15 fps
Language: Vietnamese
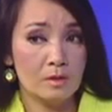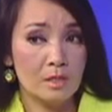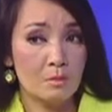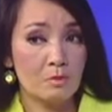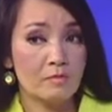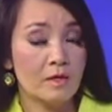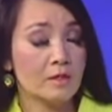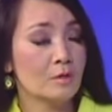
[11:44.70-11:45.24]
uh, sau
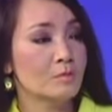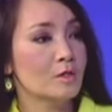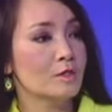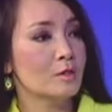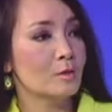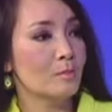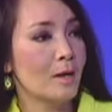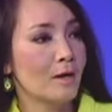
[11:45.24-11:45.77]
một vài thông
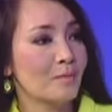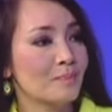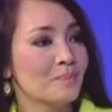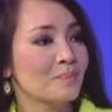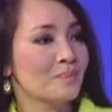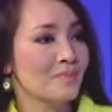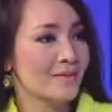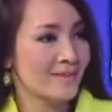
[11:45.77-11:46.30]
tin thương mại
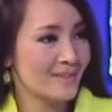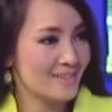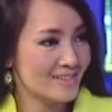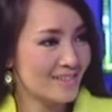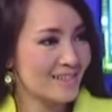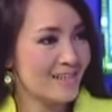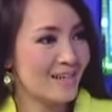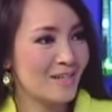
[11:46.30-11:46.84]

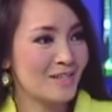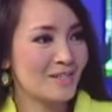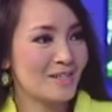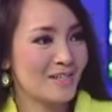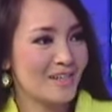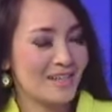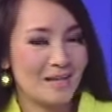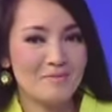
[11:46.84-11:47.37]
Xin à,
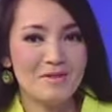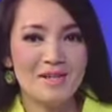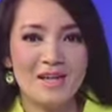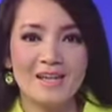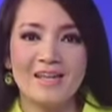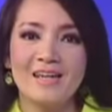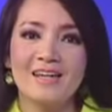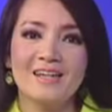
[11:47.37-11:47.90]
à, cảm ơn
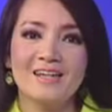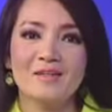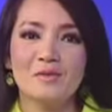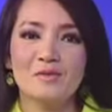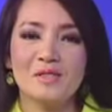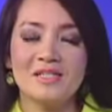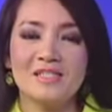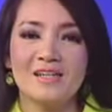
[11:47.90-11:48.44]
anh. Kim
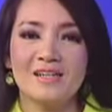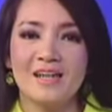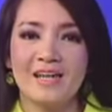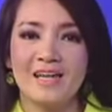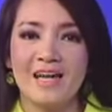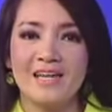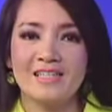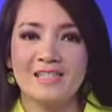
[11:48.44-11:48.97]
Nhung sẽ trở lại
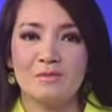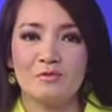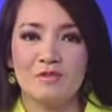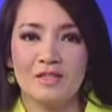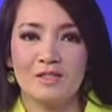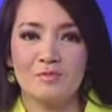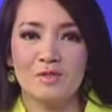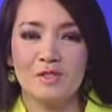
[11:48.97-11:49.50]
ngay sau một
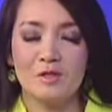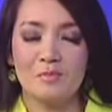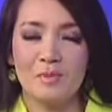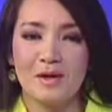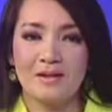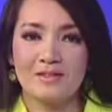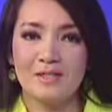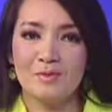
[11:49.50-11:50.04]
vài thông tin thương
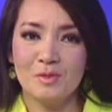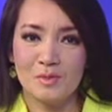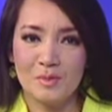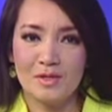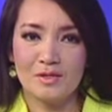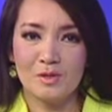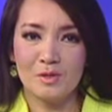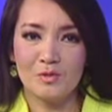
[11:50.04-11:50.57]
mại tiếp tục
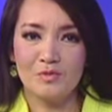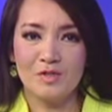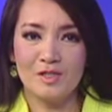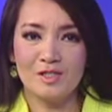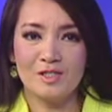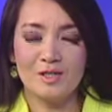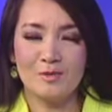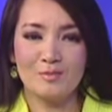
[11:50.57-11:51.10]
gửi tới quý vị
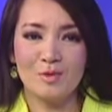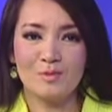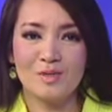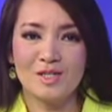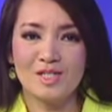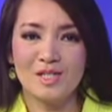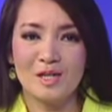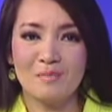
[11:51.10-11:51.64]
trong một
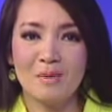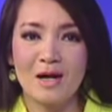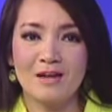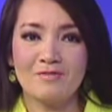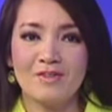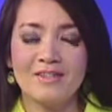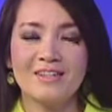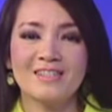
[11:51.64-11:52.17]
thời sự ngày
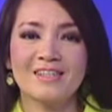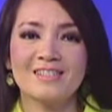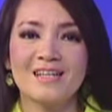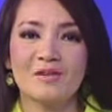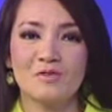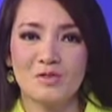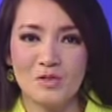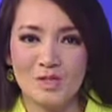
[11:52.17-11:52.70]
mai với kinh tế gia
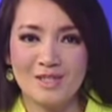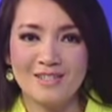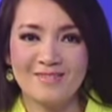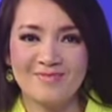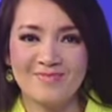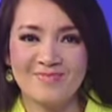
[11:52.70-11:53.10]
Nguyễn Xuân Nghĩa.